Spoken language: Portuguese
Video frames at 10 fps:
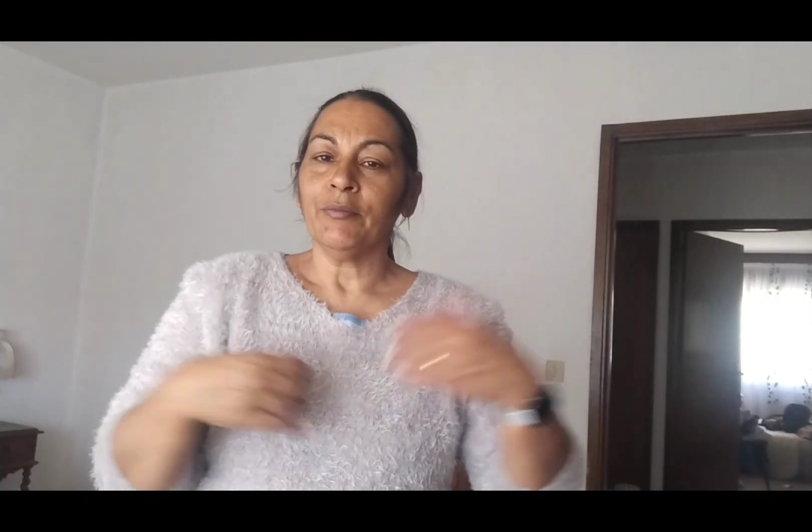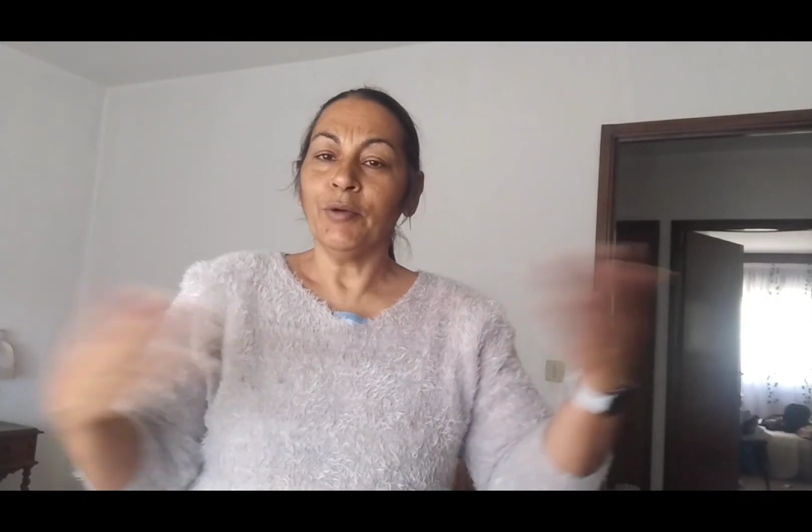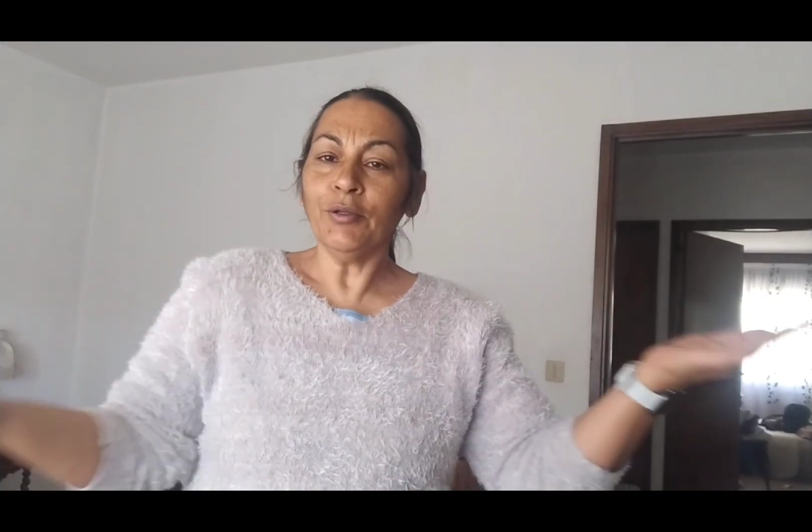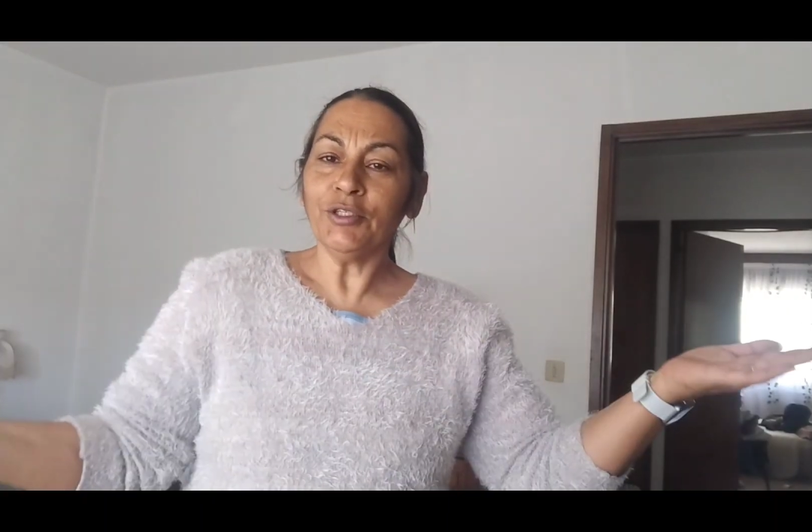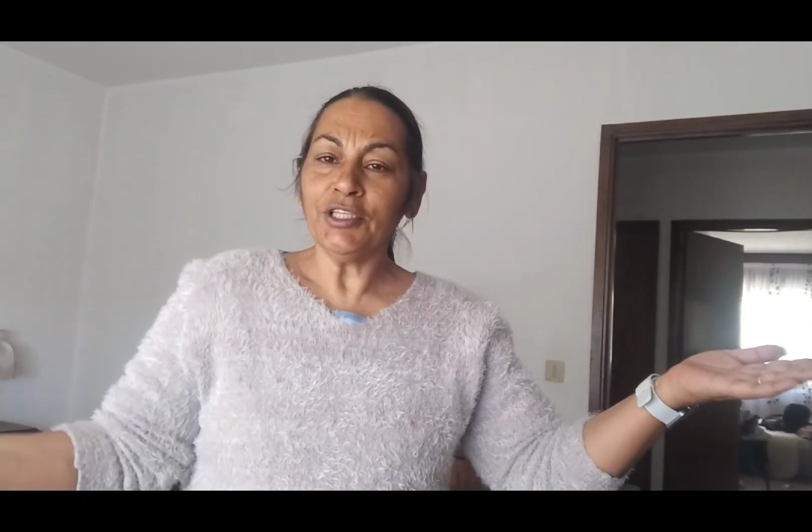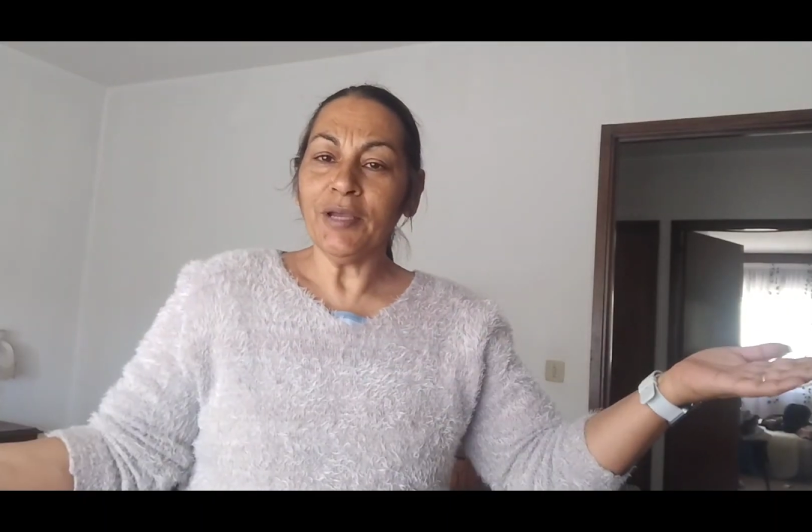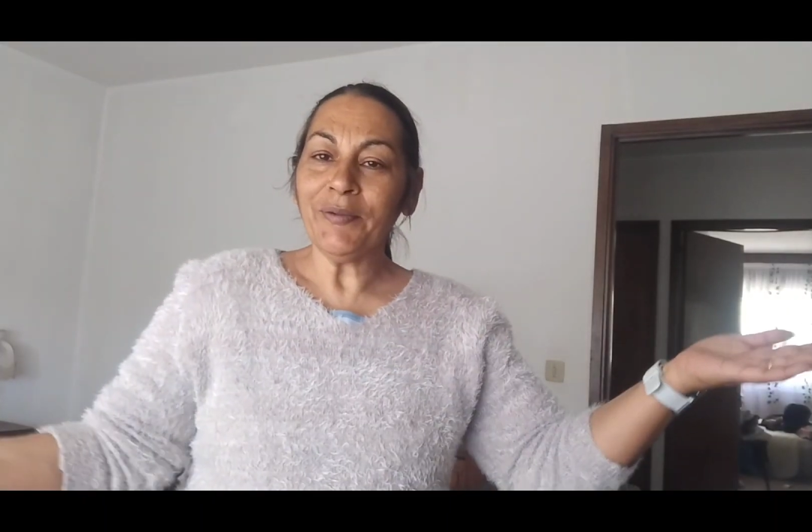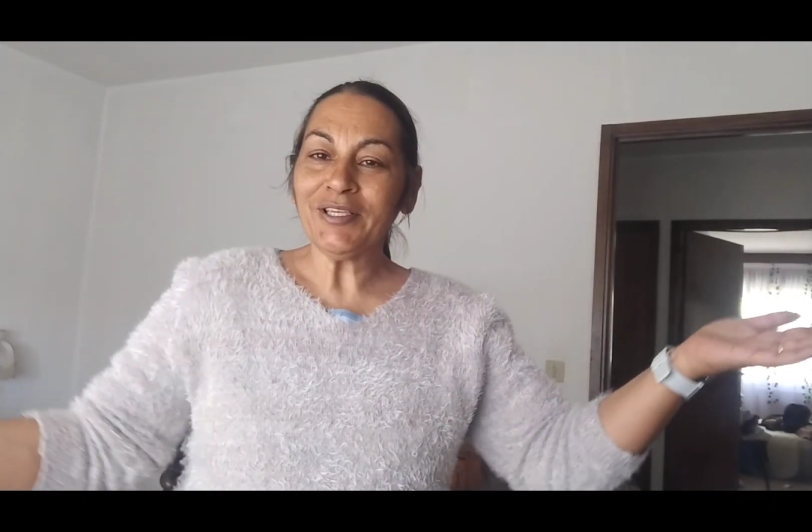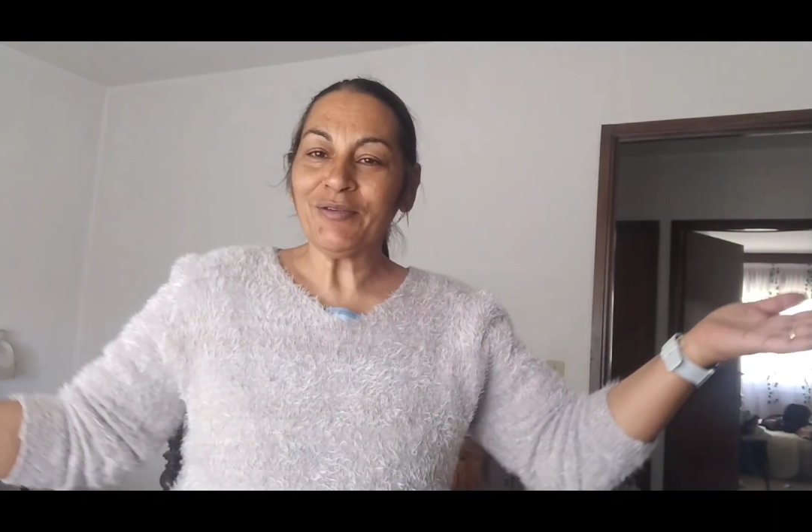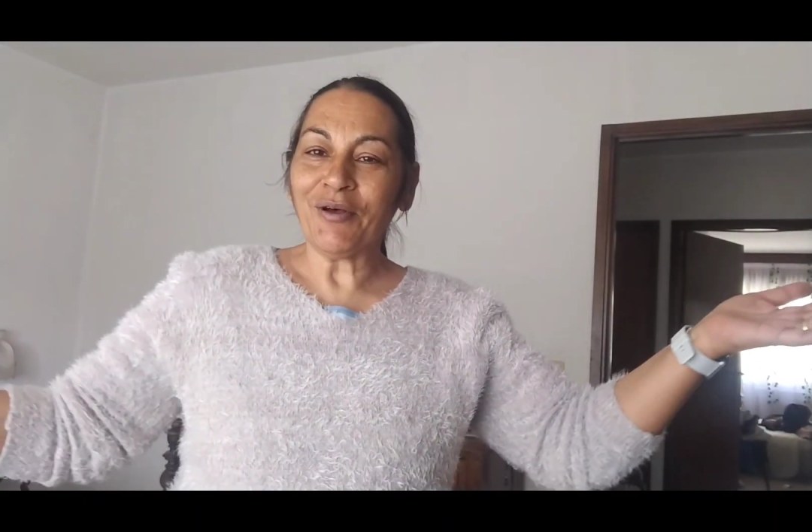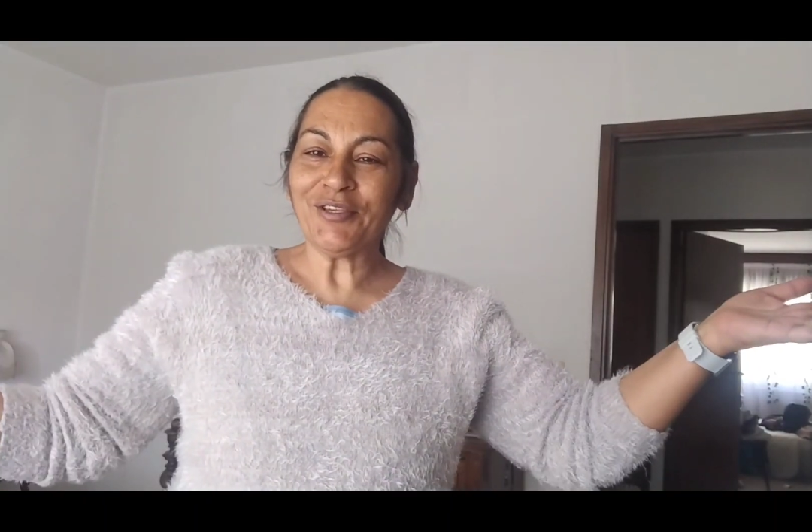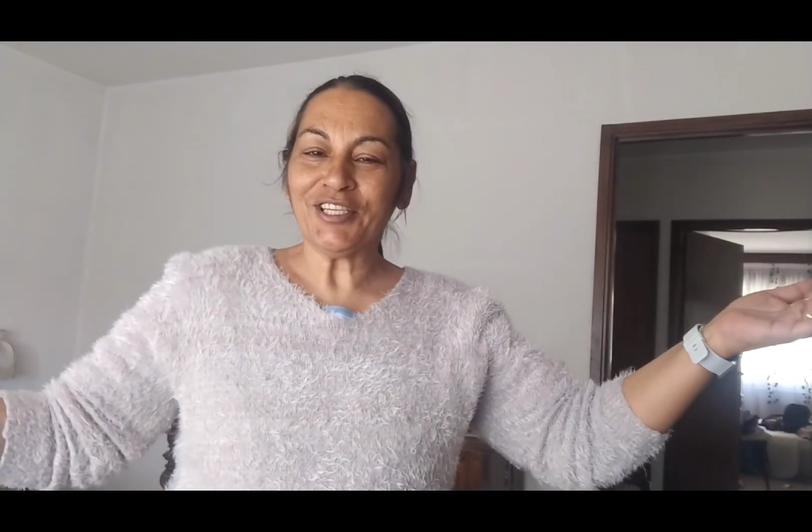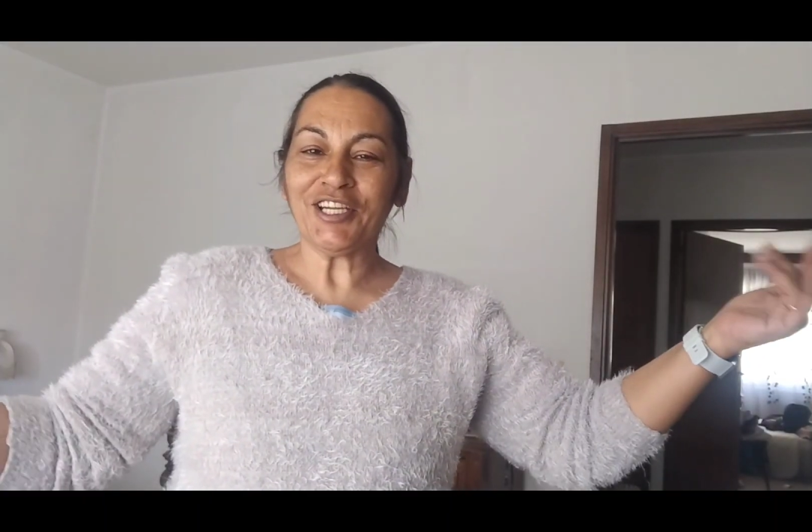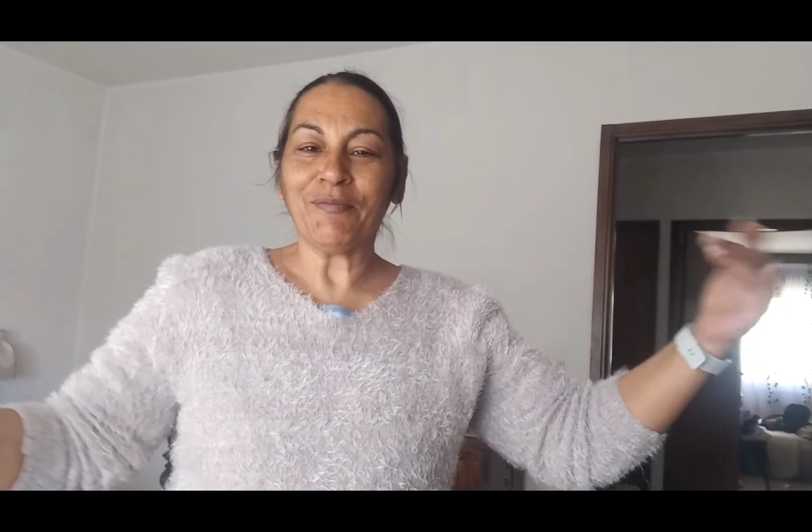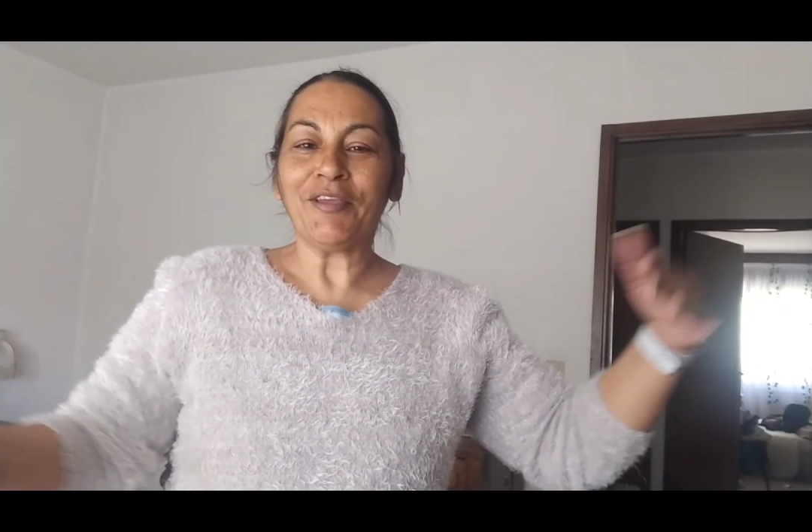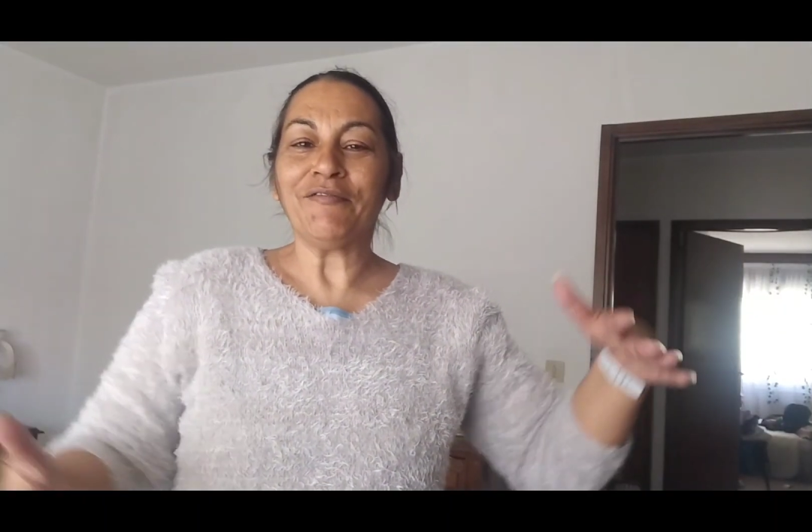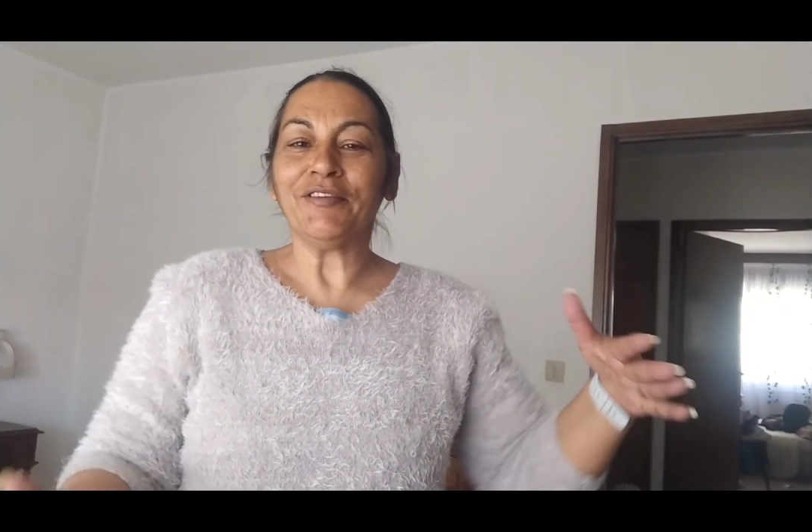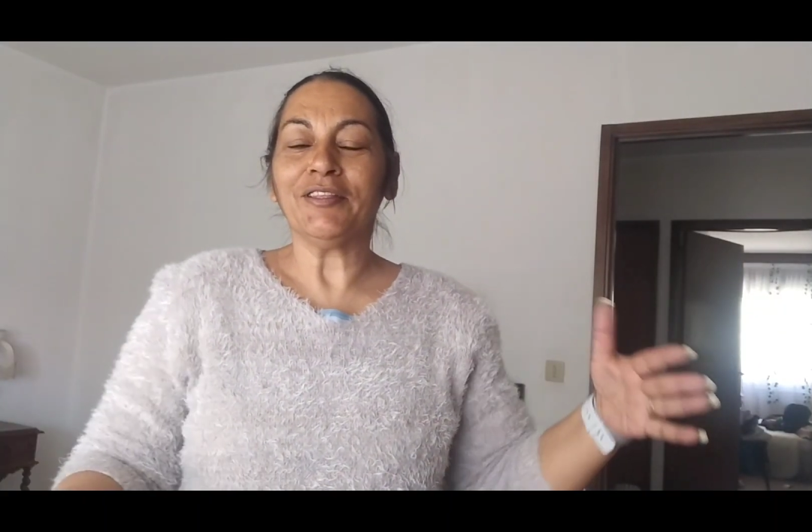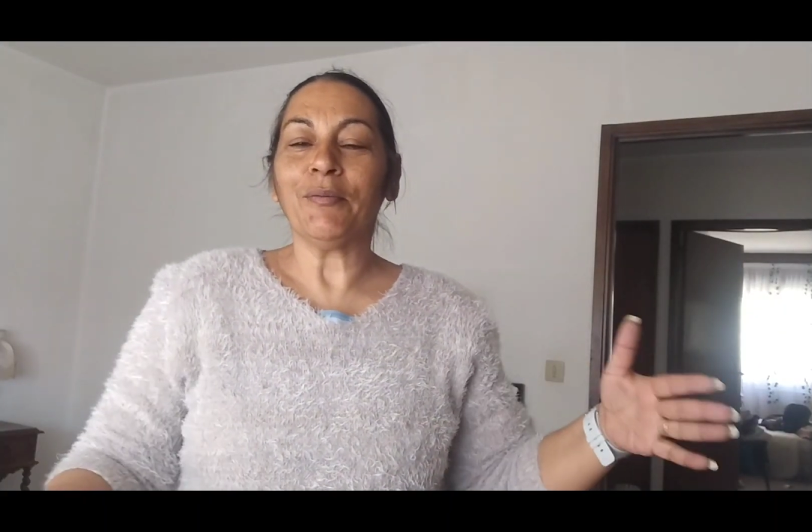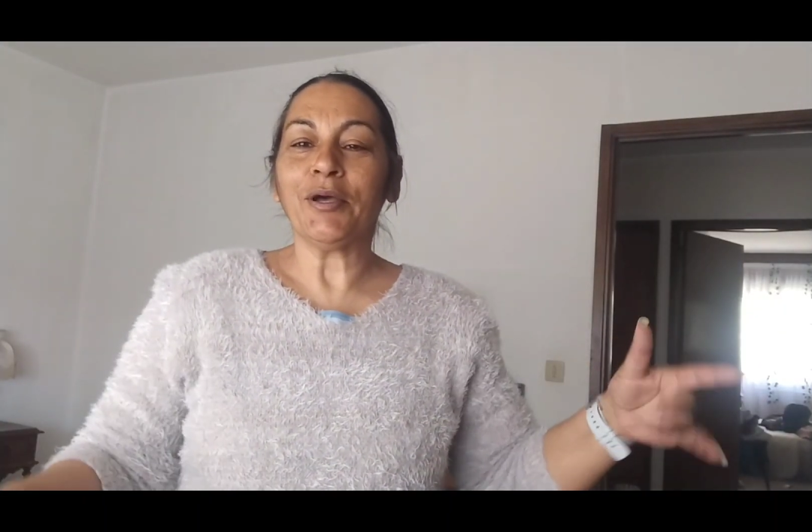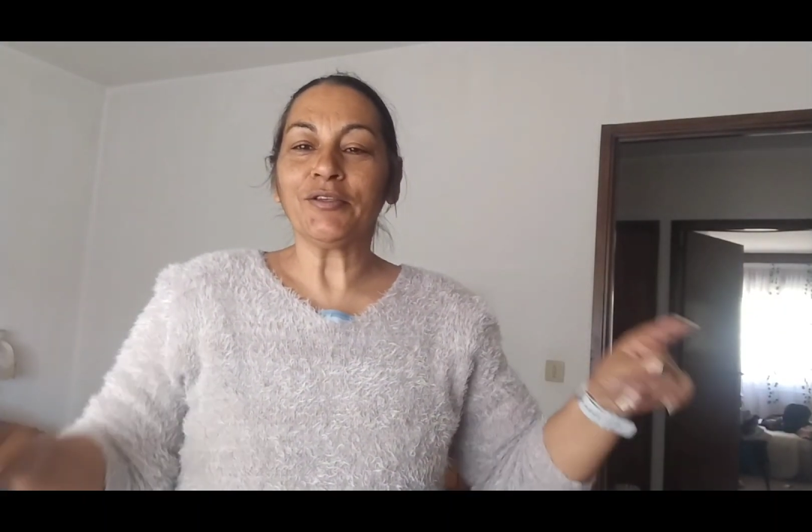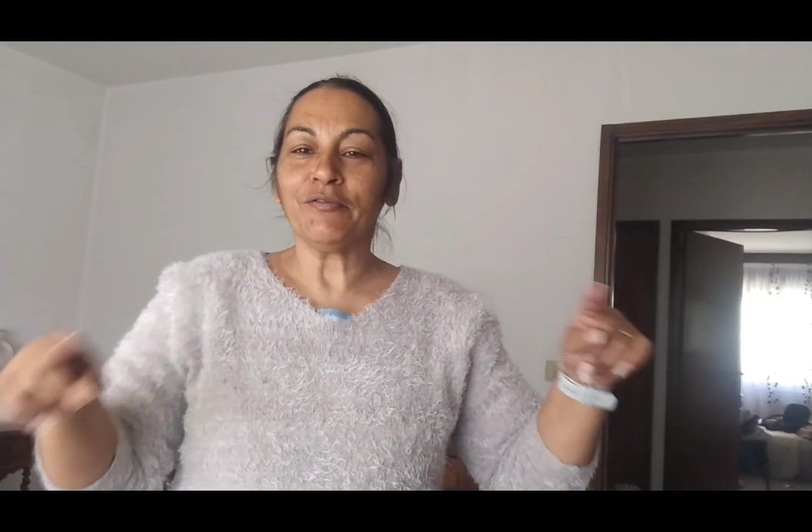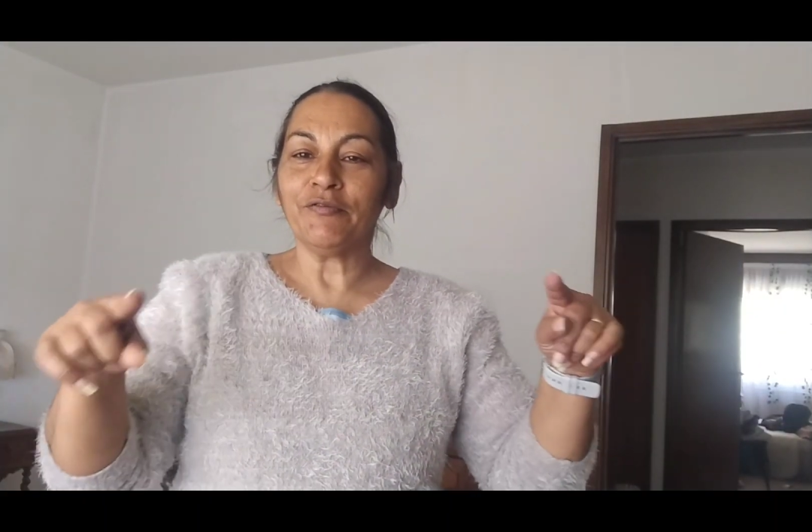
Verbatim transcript: Bom dia pessoal, seja bem-vindo a mais um